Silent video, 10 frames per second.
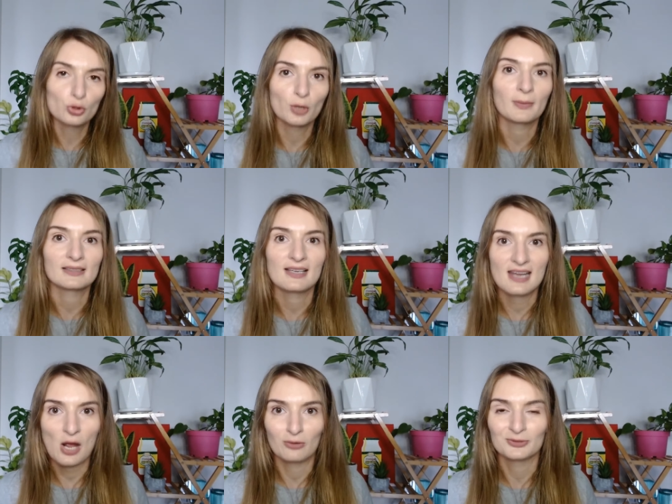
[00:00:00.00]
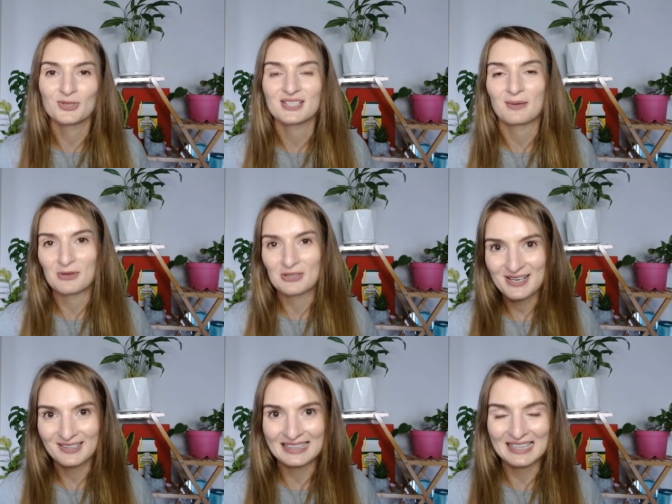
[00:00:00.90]
materiałów do
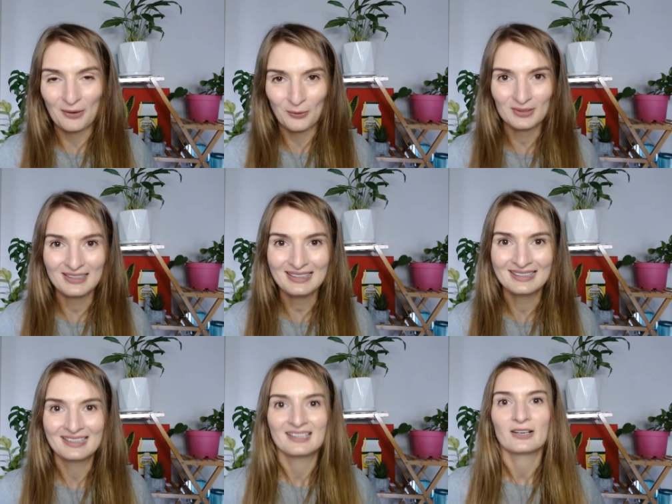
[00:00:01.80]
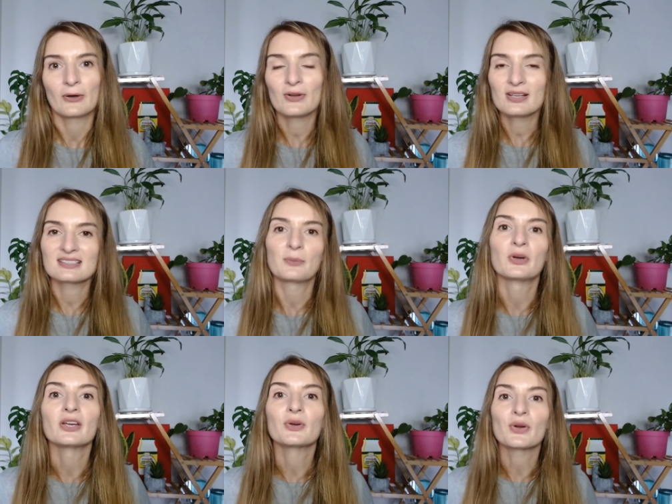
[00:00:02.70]
samodzielnej nauki oraz na
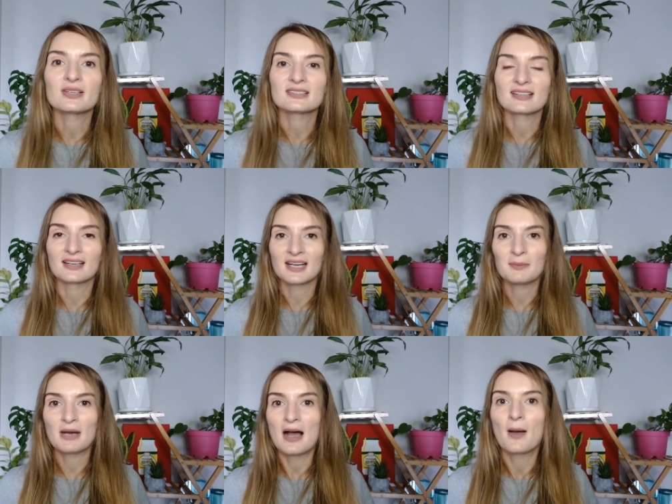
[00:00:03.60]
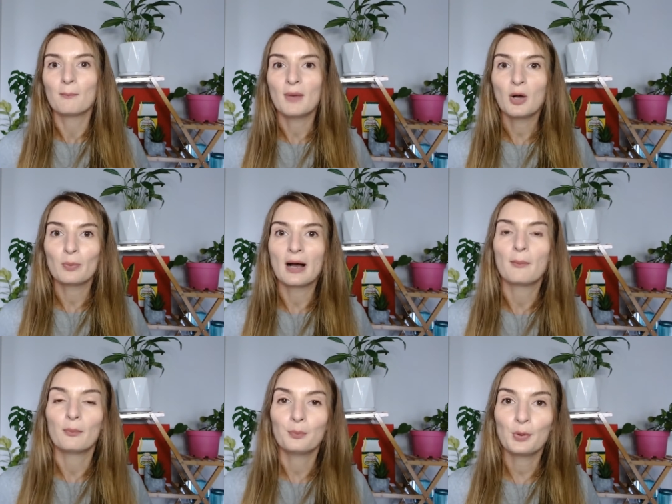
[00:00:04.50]
mojego Instagrama
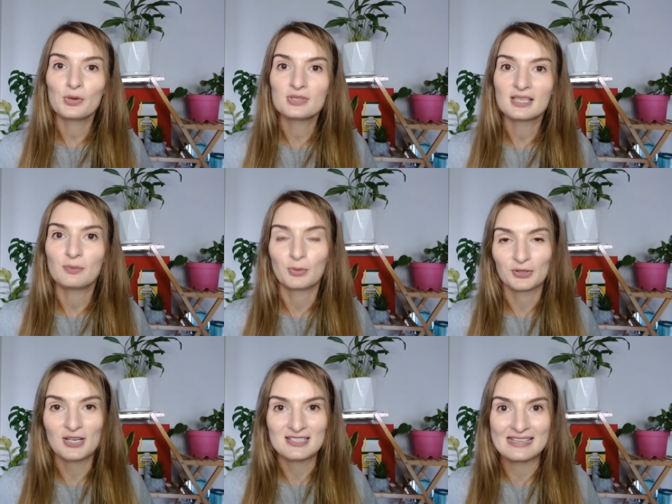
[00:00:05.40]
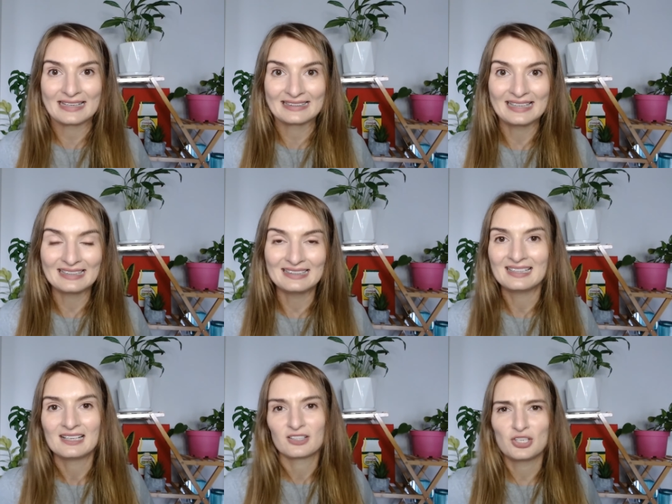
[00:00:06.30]
małpa polski podkreśnik daily,
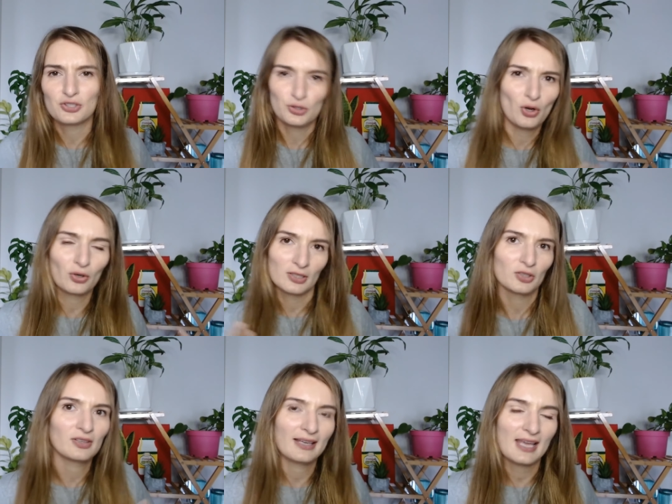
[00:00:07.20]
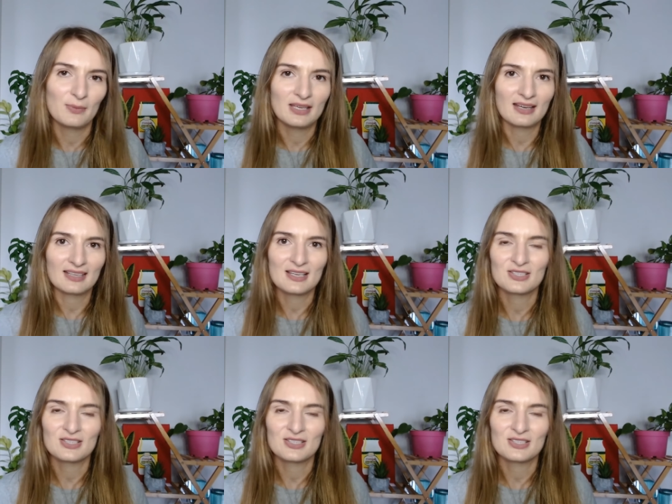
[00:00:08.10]
gdzie ciągle dodajemy jakieś